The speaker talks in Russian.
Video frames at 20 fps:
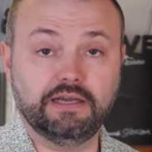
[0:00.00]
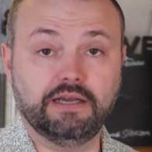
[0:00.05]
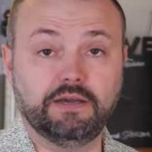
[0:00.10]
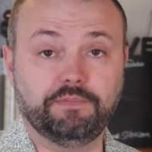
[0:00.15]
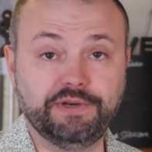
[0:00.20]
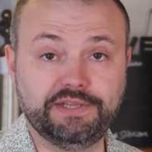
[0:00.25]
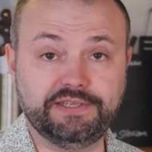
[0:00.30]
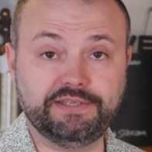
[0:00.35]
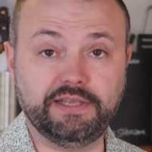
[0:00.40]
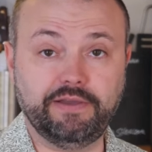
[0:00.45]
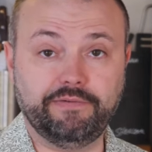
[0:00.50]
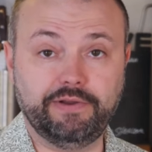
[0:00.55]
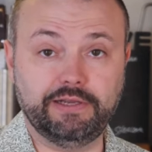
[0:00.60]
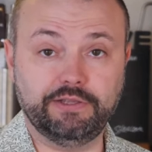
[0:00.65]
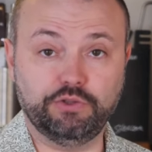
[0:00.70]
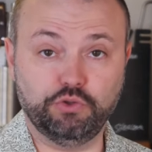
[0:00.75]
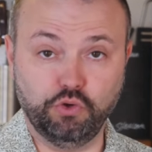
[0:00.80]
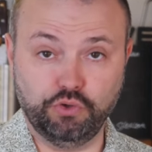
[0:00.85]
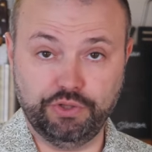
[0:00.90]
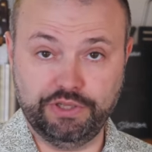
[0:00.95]
э, представили
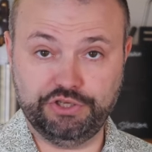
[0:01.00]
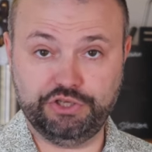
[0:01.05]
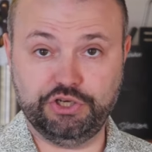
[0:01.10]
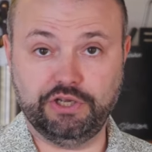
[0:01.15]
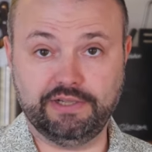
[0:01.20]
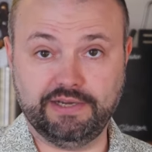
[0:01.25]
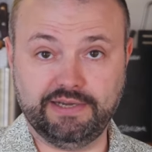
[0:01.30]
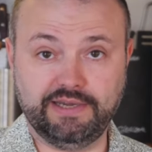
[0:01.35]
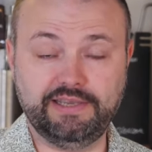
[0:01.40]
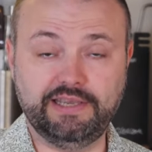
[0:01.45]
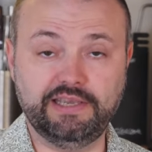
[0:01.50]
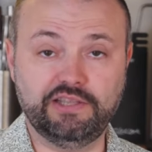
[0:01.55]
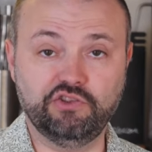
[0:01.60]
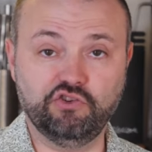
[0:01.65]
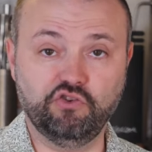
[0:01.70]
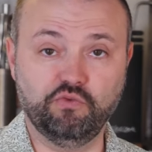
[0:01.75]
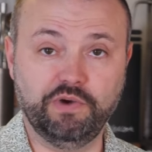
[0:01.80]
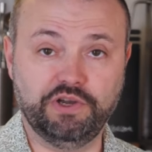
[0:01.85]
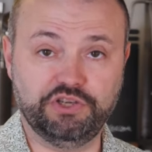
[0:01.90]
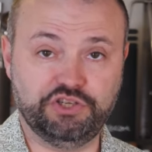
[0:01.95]
до начала
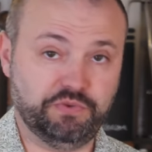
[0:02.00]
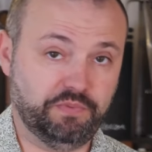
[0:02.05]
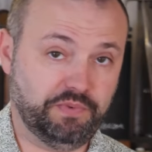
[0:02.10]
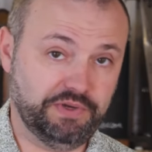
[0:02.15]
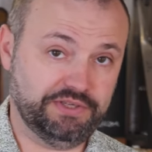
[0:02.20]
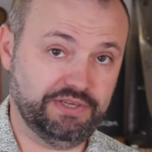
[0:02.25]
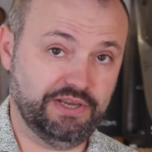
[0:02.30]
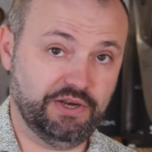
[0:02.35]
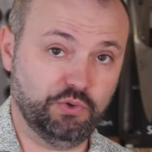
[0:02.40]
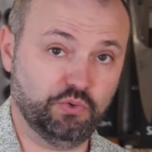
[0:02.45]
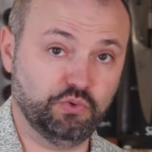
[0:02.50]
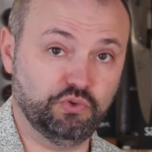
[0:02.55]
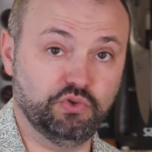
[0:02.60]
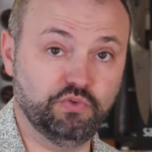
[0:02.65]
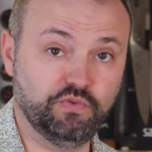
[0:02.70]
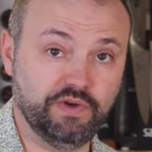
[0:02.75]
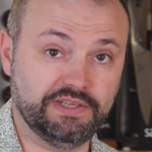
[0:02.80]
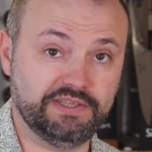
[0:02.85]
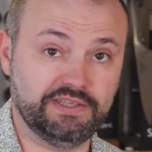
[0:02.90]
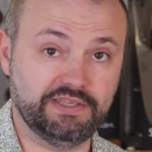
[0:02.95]
хоккейного матча по телеку
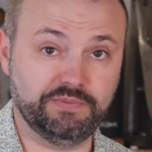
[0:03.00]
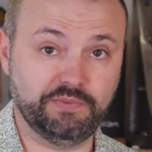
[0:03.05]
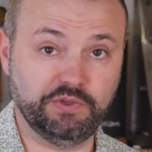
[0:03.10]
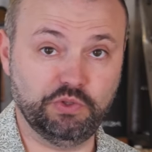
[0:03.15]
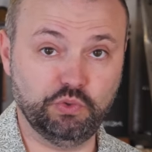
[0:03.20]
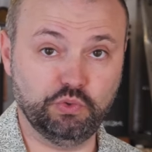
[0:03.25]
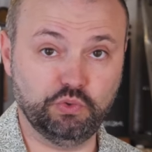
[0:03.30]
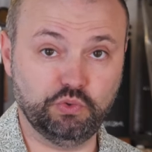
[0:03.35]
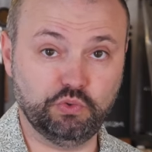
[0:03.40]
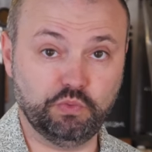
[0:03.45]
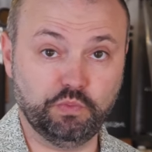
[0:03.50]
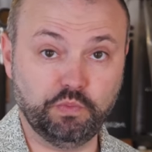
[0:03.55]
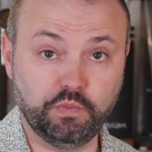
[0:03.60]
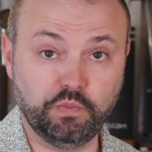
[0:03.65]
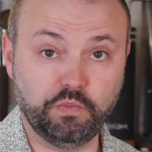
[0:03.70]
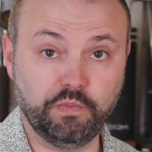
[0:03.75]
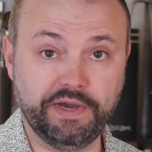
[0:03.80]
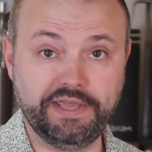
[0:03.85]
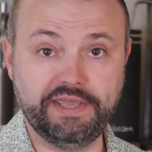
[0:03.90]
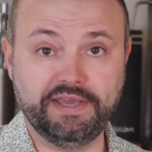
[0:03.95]
20 минут.
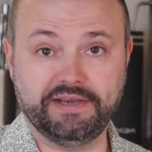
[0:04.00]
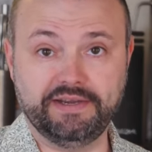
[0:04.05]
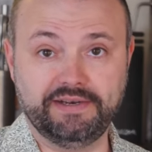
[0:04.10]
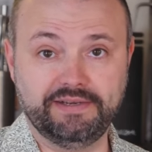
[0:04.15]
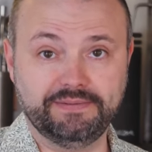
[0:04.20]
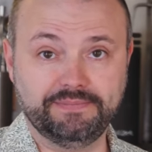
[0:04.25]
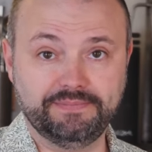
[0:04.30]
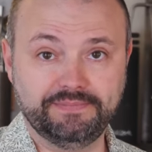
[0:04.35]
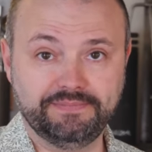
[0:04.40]
Поехали!